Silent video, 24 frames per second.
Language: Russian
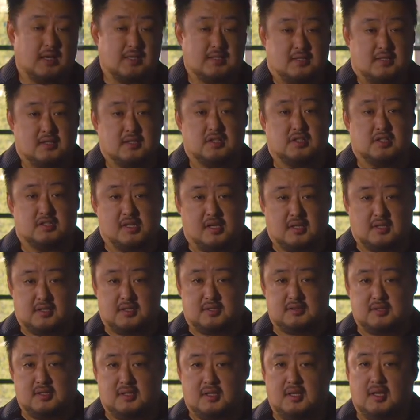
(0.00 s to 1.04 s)

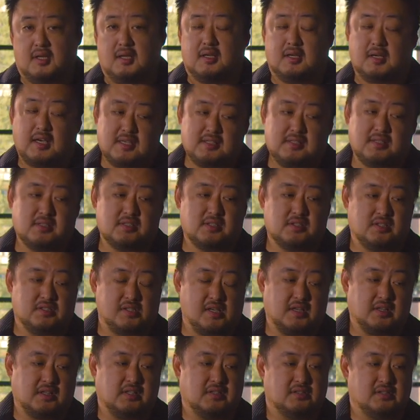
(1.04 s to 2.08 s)
кастинг-директор –
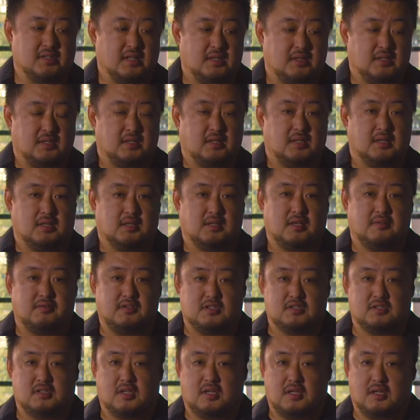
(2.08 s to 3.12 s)
Кастинг-директор – это,
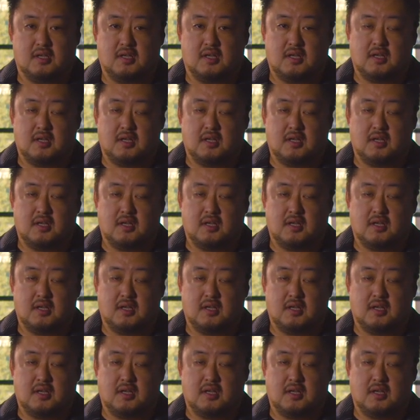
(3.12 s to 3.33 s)
наверное,